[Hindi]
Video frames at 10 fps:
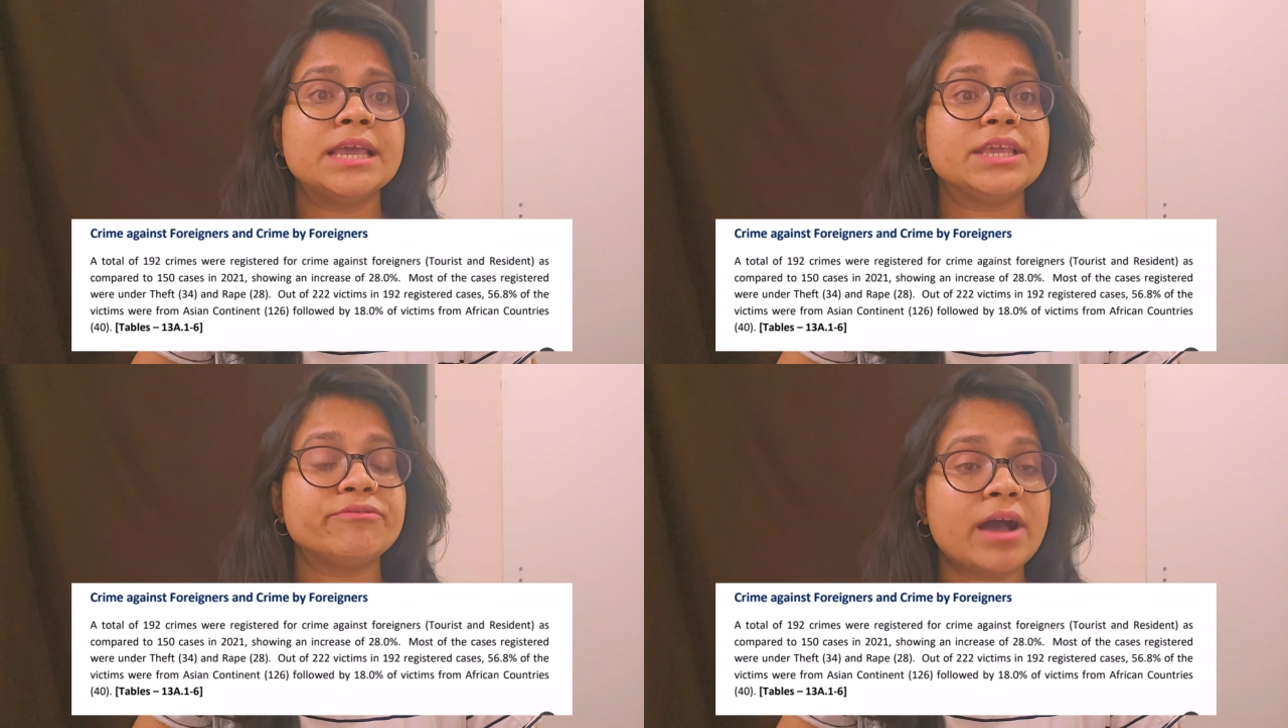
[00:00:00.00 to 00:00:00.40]

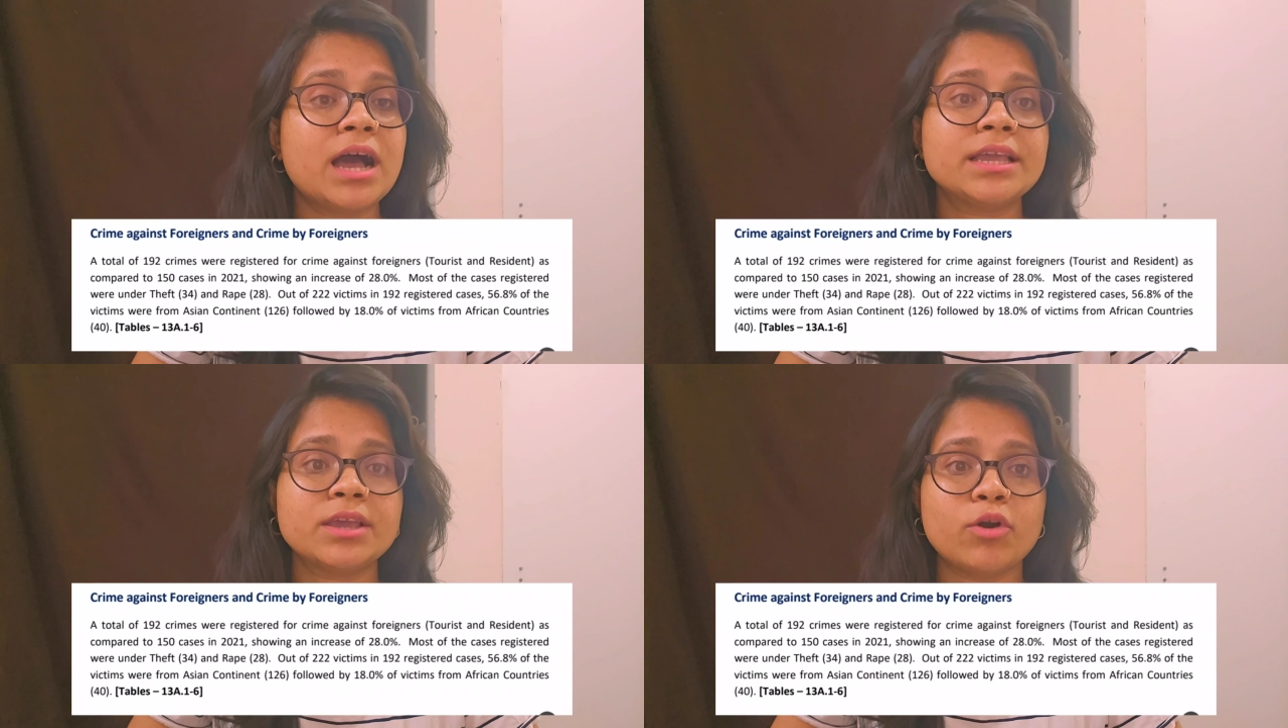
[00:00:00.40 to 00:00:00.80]
कि
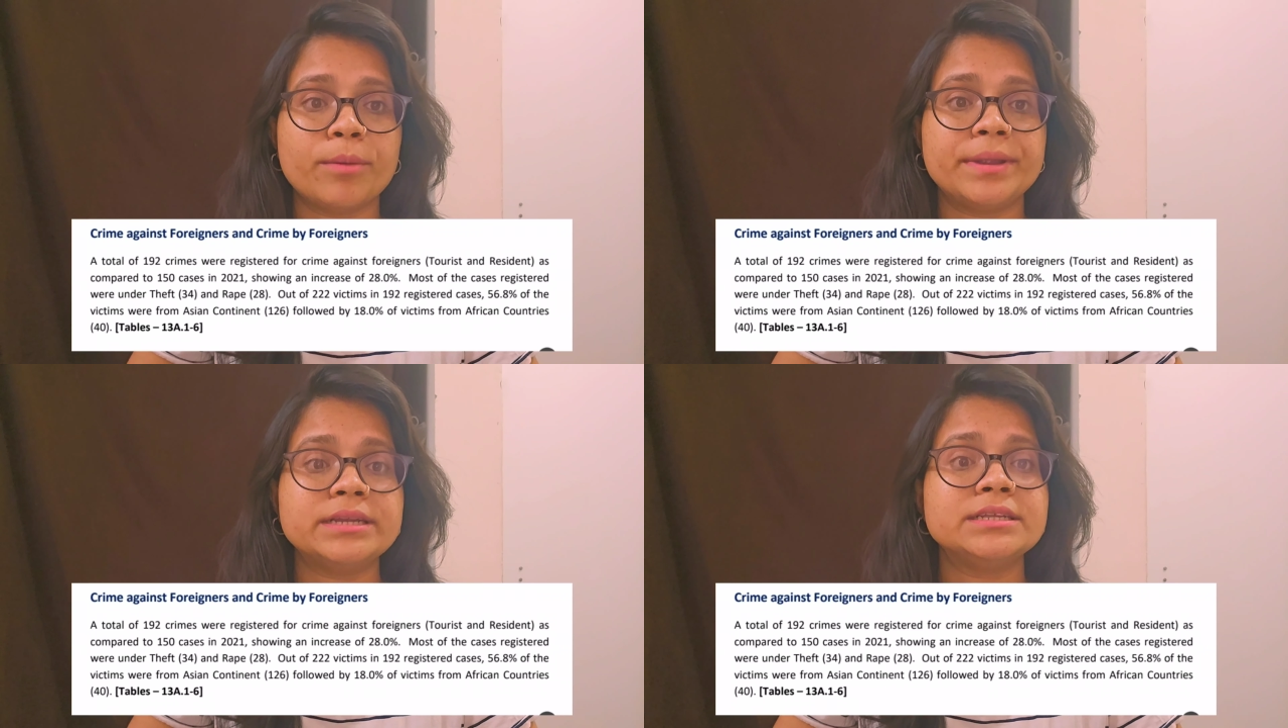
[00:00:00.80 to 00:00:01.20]
वहां की
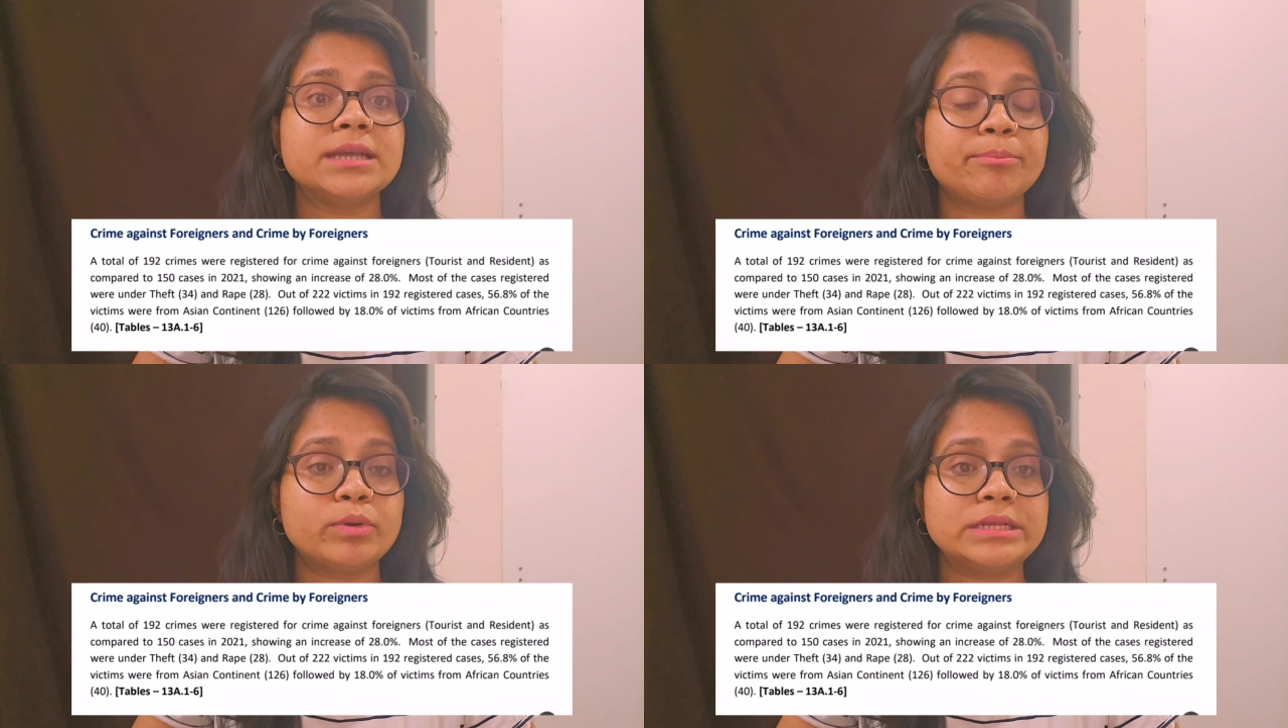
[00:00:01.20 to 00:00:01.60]
गवर्नमेंट
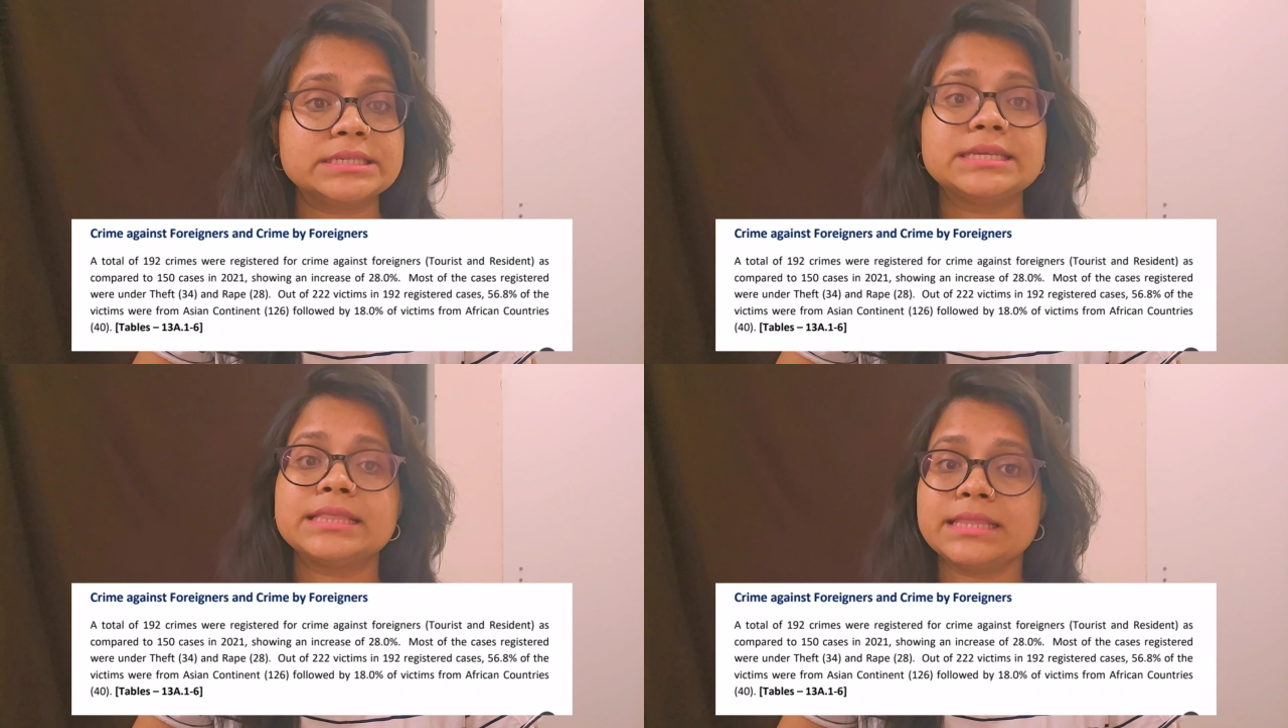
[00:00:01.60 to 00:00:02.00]
या
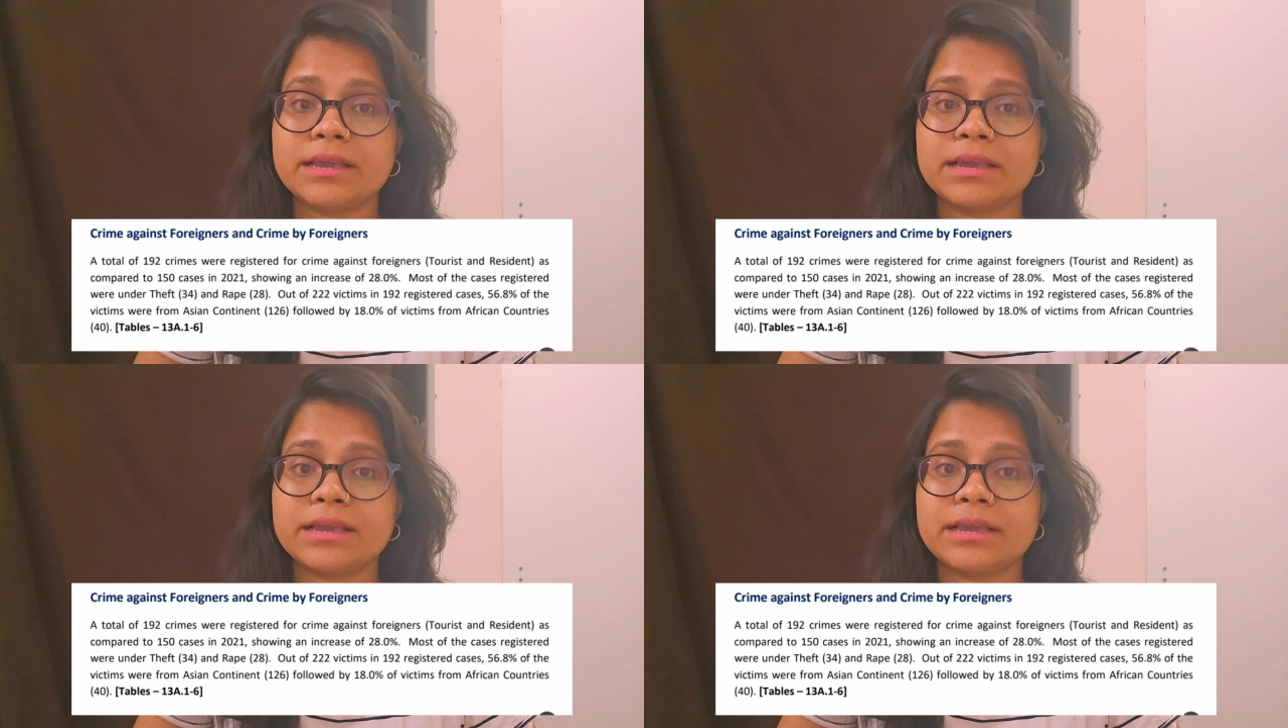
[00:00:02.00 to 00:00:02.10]
पुलिस कितनी